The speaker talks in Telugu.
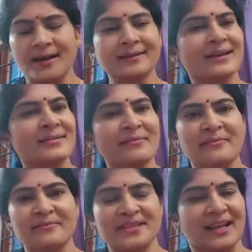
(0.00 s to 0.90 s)
అందుకని
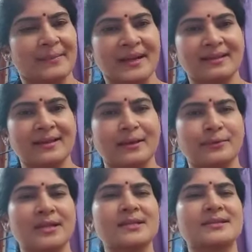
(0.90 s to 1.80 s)
చాలా ప్రయత్నాలు
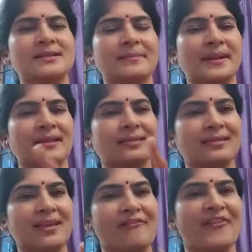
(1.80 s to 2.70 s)
తెలిసిన
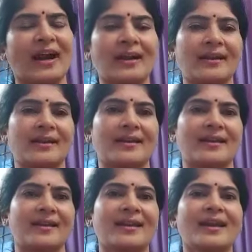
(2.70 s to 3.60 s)
ప్రతి వాళ్ళని
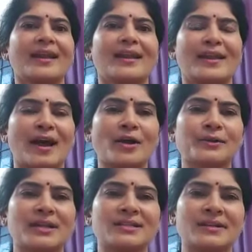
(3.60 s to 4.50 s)
అడిగి నాకు
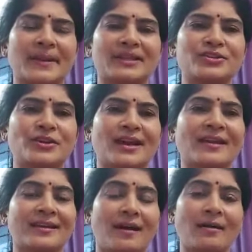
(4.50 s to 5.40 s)
తెలిసిన ప్రతి చోట
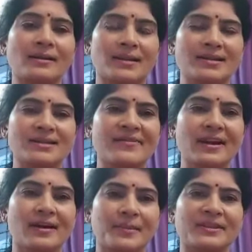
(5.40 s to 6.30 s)
ఇంకా నాకు తెలిసిన
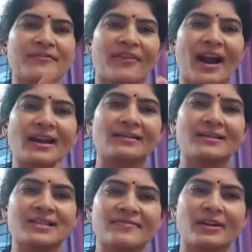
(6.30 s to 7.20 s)
వాళ్ళు కాకపోతే వాళ్ళకి
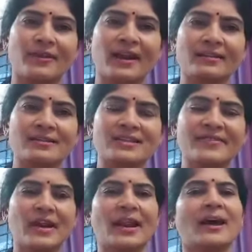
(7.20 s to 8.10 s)
తెలిసిన వాళ్ళు వాళ్ళకి తెలిసిన
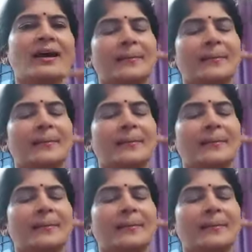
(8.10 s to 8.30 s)
వాళ్ళు అలా